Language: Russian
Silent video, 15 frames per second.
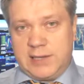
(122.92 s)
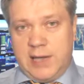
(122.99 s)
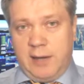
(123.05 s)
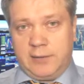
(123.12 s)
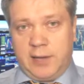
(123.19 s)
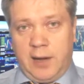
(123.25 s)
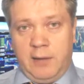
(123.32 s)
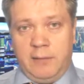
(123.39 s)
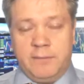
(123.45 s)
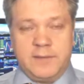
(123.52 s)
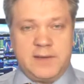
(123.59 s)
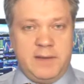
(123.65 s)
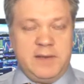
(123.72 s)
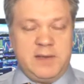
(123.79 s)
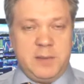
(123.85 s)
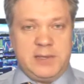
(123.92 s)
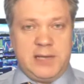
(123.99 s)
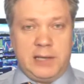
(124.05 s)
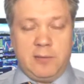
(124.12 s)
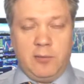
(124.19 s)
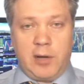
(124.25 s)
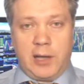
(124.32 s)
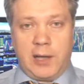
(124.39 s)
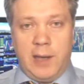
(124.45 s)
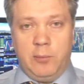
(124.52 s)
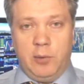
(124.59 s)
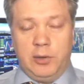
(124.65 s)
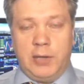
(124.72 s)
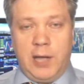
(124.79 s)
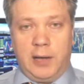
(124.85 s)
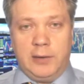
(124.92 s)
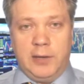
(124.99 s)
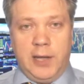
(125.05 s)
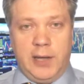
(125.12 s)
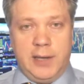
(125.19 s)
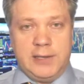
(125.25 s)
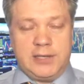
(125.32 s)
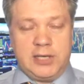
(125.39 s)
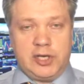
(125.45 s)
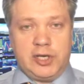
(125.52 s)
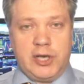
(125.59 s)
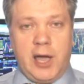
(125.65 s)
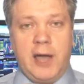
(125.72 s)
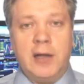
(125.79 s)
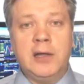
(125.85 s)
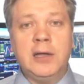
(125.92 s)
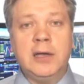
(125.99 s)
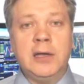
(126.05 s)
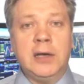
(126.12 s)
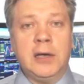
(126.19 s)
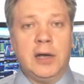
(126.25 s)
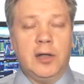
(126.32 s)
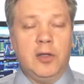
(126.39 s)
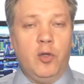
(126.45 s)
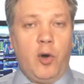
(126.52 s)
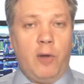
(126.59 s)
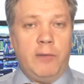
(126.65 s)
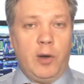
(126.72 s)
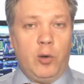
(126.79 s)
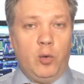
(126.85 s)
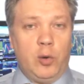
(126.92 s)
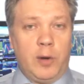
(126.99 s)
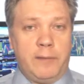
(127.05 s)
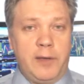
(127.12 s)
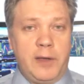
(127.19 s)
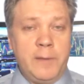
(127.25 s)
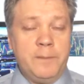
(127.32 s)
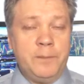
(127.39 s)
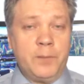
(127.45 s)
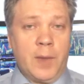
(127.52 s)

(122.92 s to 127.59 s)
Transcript: завтра, в зависимости от того, какие будут данные из США, э, новый уровень